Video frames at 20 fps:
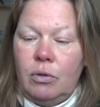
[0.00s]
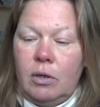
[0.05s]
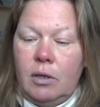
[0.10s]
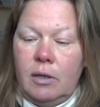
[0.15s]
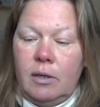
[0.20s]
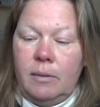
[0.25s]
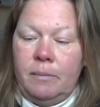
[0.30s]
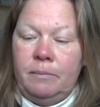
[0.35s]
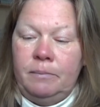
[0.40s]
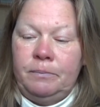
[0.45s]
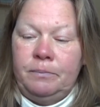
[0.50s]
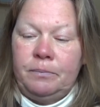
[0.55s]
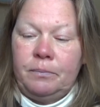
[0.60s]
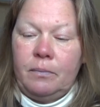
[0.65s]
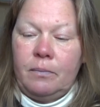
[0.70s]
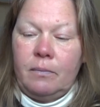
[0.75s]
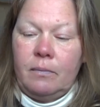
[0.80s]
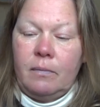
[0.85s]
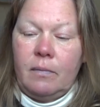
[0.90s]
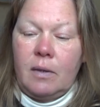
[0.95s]
А
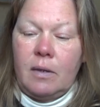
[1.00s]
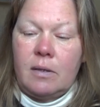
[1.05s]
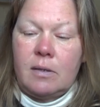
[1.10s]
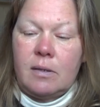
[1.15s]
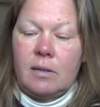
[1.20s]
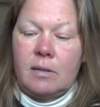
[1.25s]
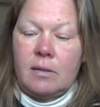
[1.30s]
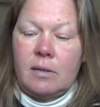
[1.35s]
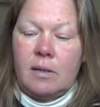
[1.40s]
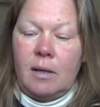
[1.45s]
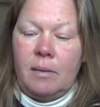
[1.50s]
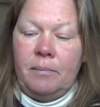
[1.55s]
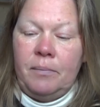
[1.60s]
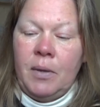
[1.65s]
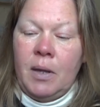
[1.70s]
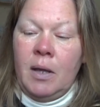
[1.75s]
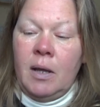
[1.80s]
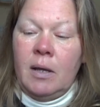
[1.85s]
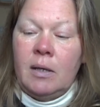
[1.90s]
сам.